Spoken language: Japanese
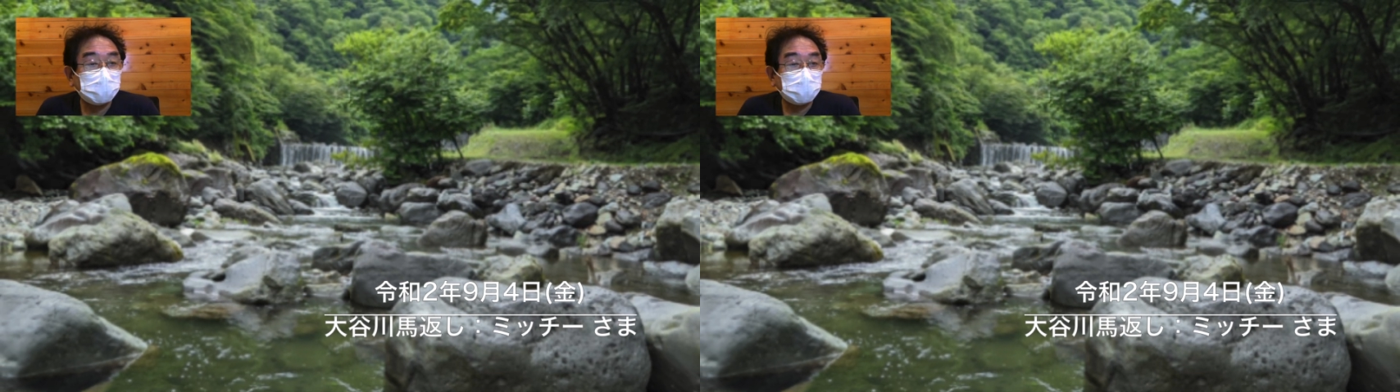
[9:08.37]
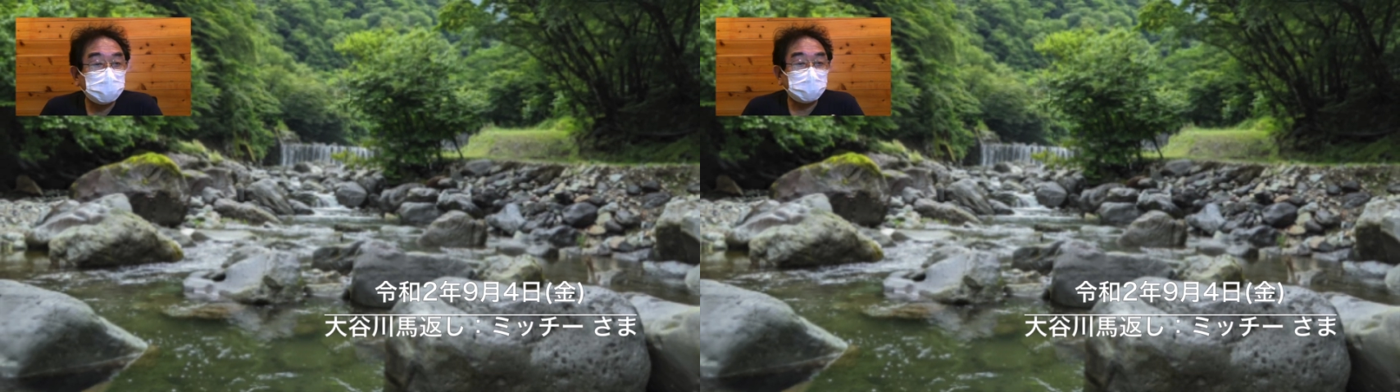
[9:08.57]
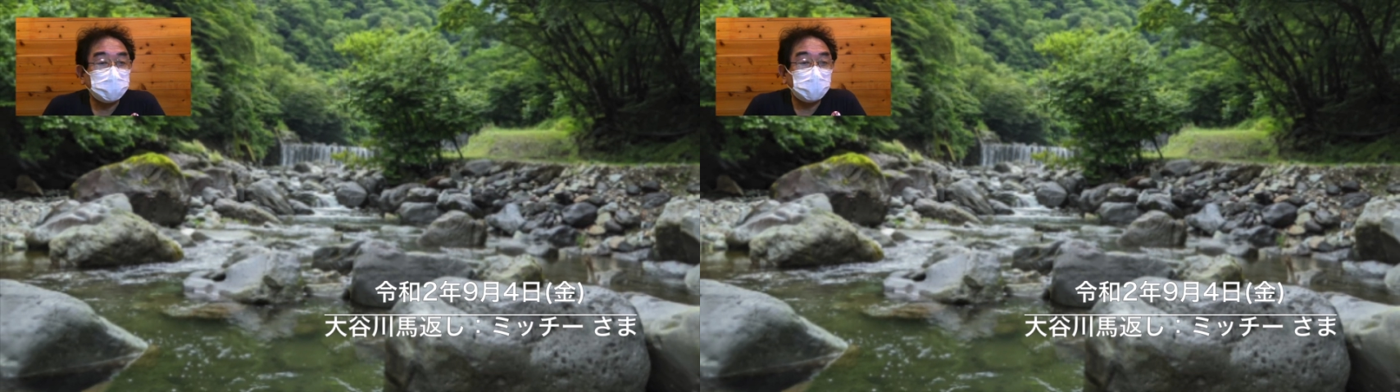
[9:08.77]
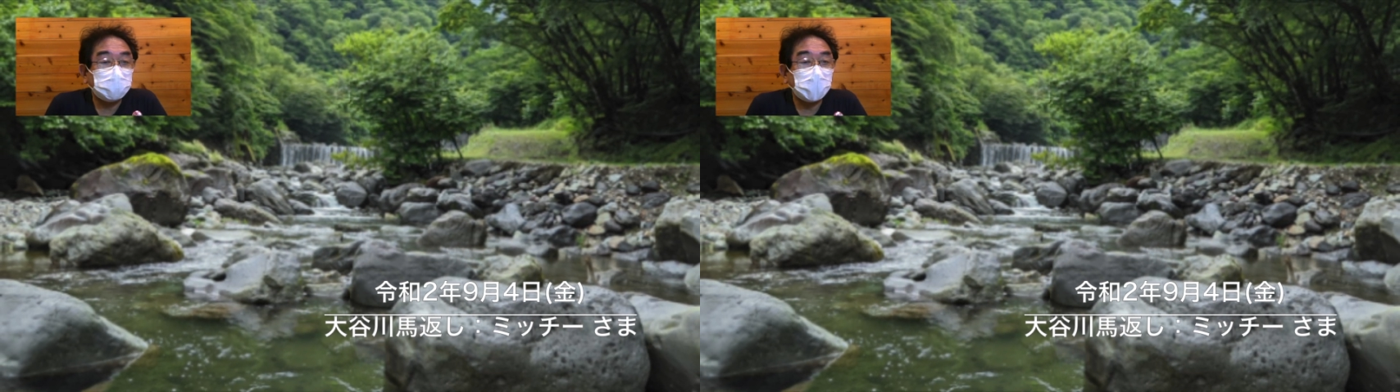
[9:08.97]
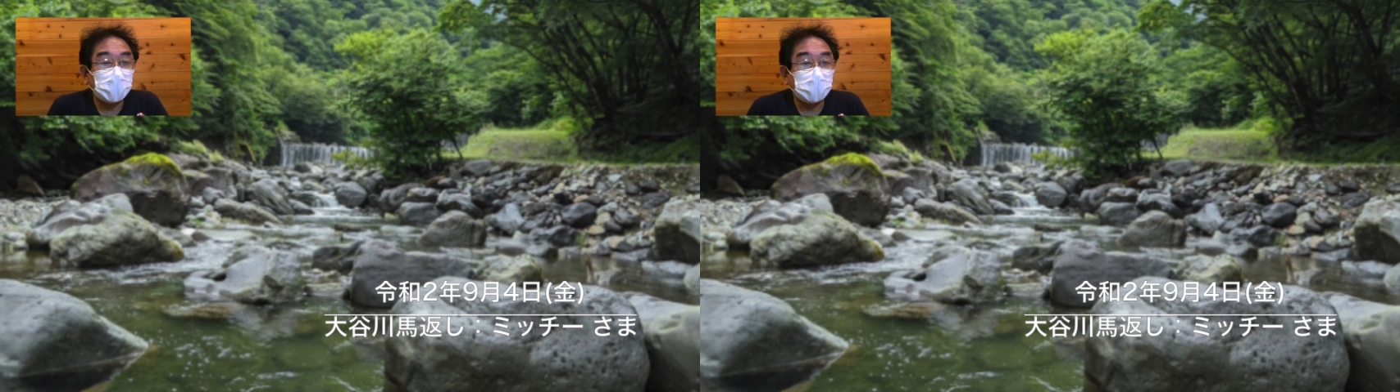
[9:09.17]
久々の
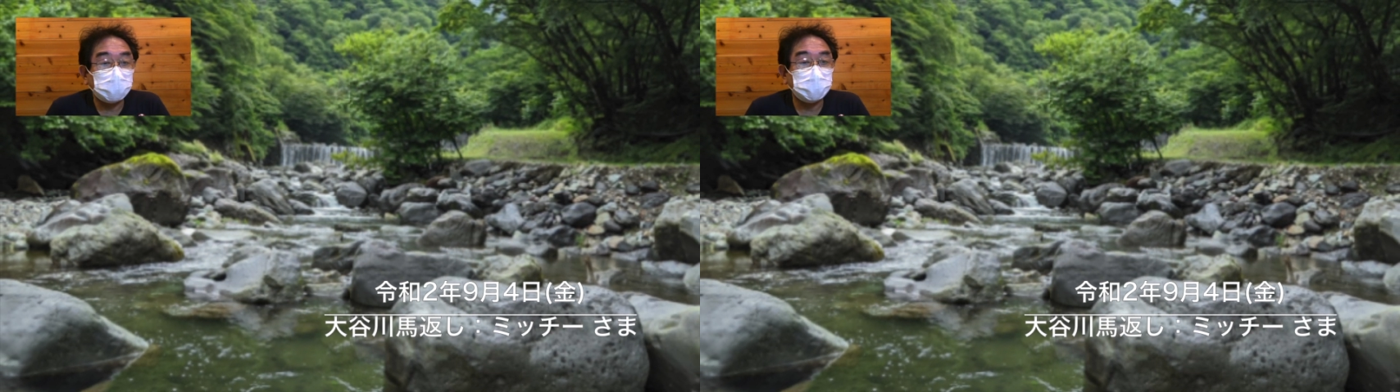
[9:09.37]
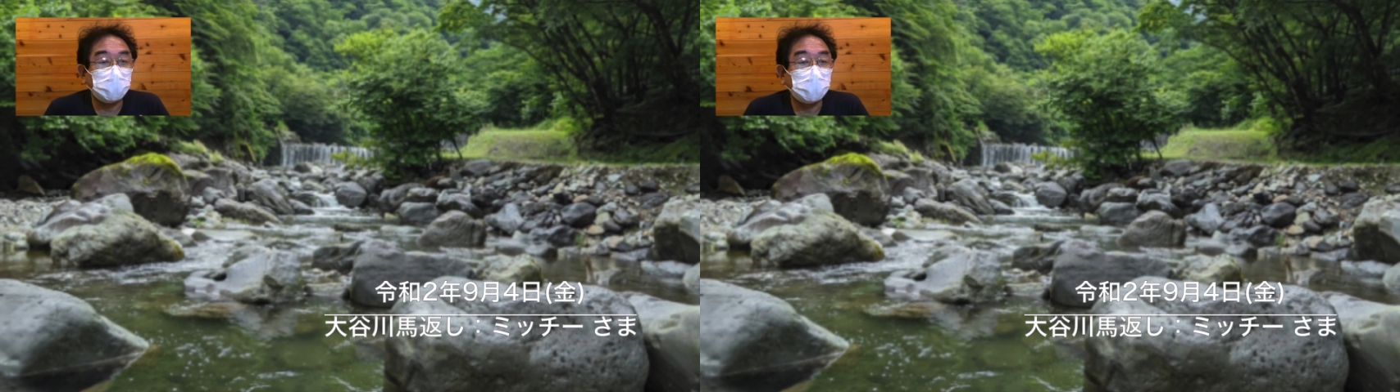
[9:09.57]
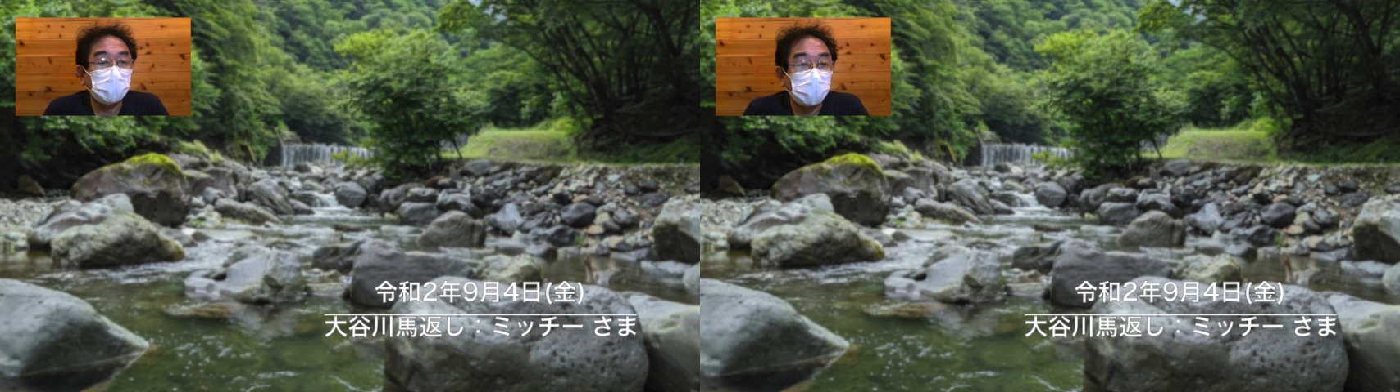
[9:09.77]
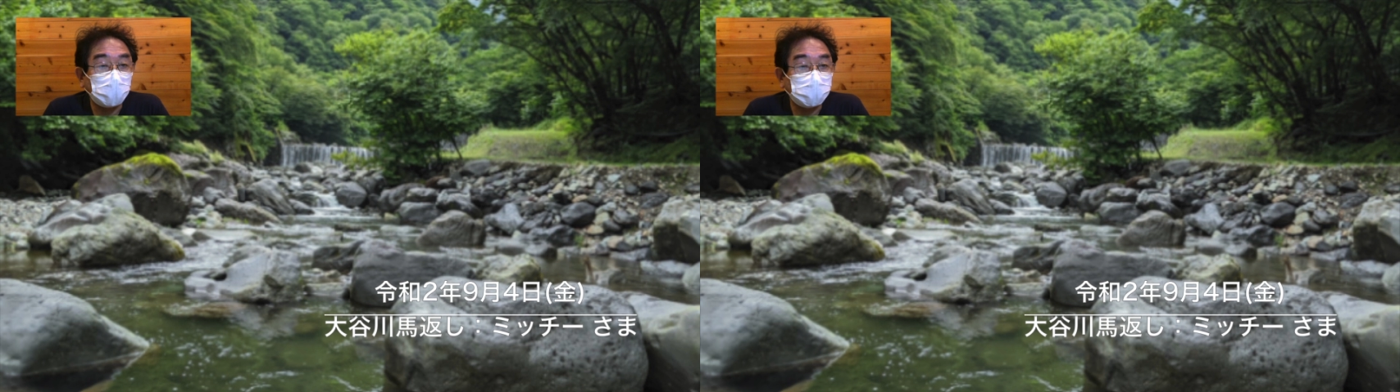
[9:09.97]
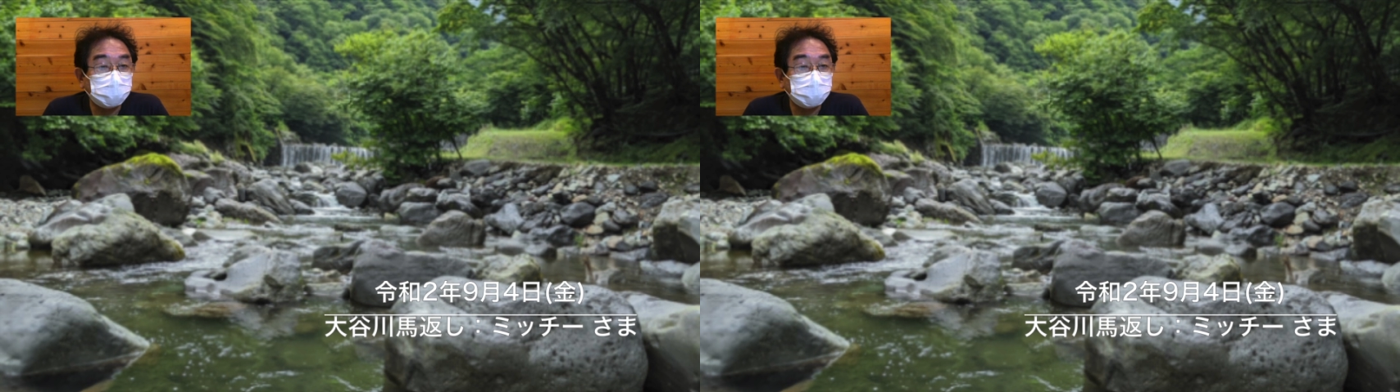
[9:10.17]
ダイヤ川長江。